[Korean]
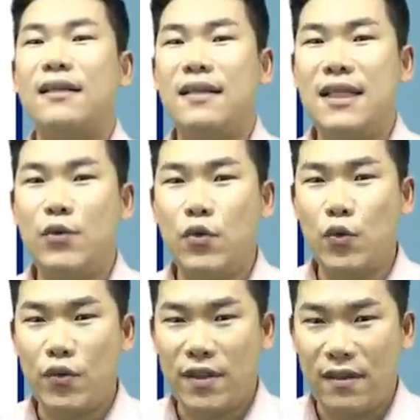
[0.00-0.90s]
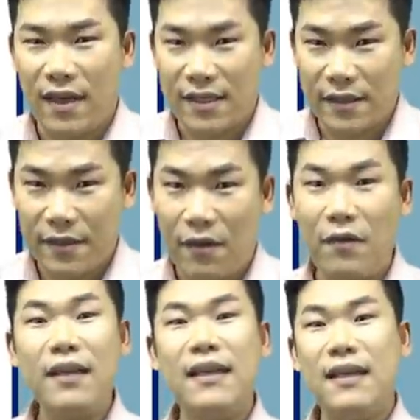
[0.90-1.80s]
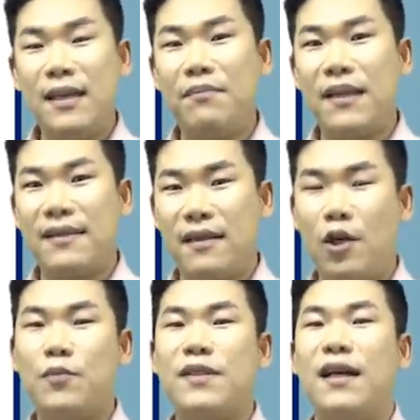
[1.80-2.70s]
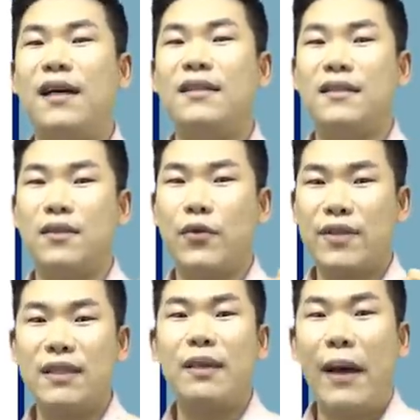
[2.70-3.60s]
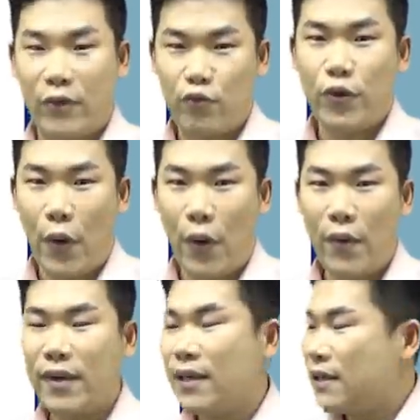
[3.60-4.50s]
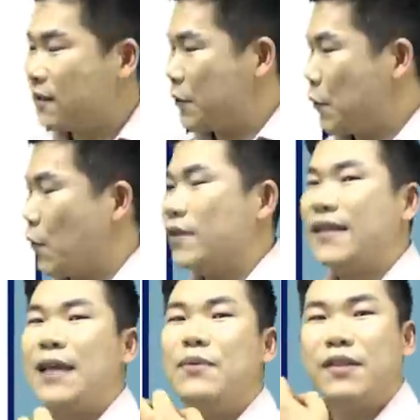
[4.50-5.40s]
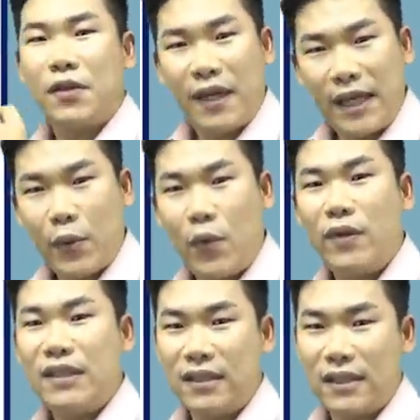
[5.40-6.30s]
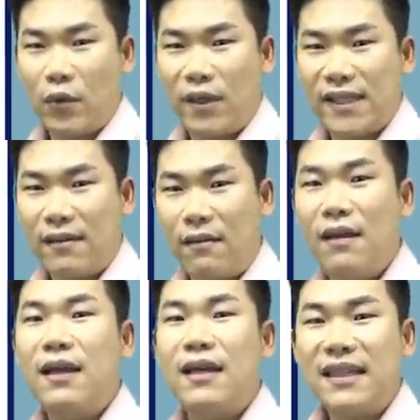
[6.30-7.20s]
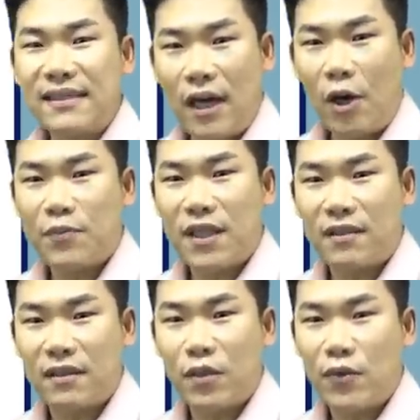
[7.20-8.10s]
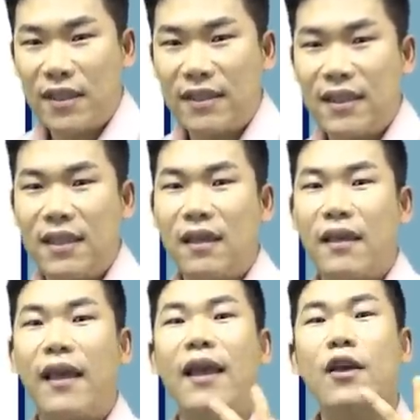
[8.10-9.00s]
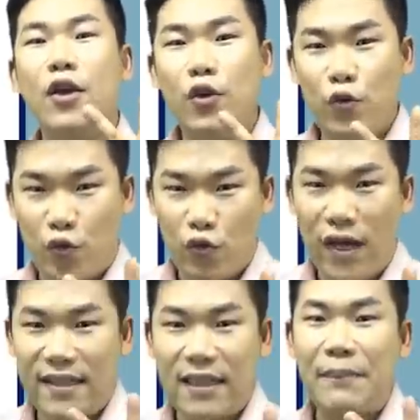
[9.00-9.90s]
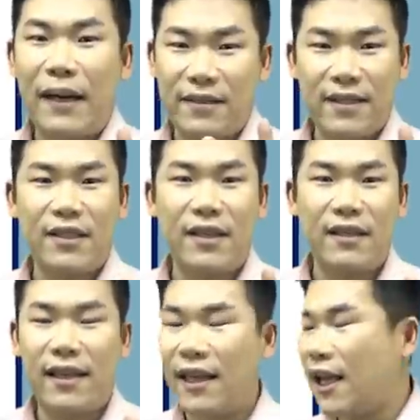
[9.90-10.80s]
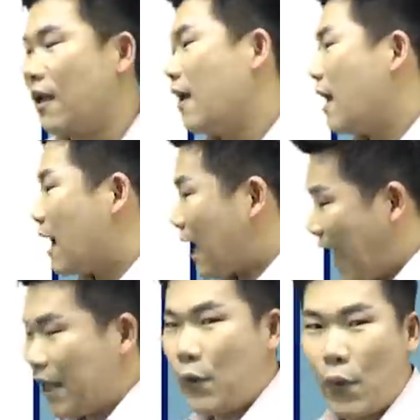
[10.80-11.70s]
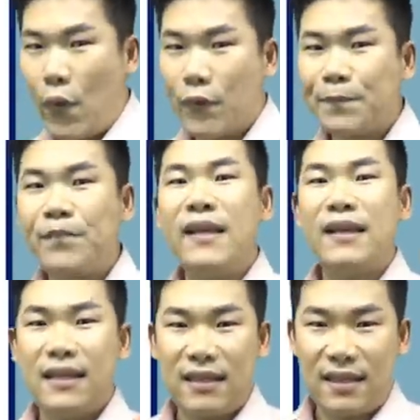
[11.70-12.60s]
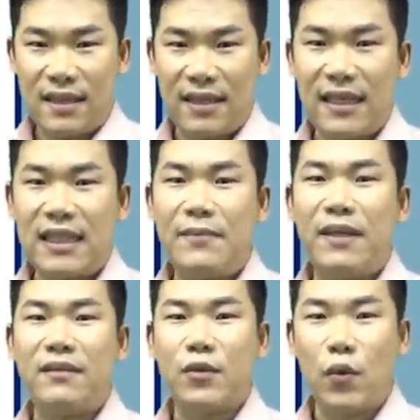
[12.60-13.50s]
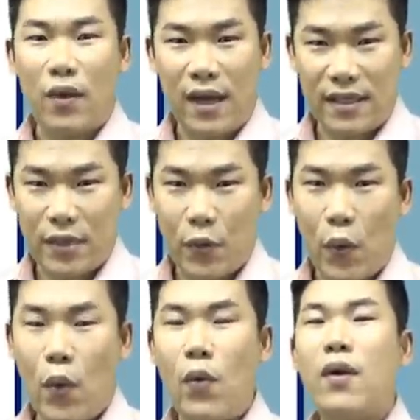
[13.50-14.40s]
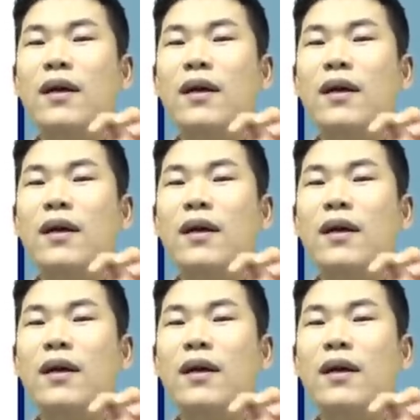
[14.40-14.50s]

시군구청 가셔서 임대사업자 등록증을 받고요. 그리고 세무서에도 등록을 해서 사업자 등록증 이렇게 두 가지를 받으셔야 되는데 간혹 지자체만 등록하시고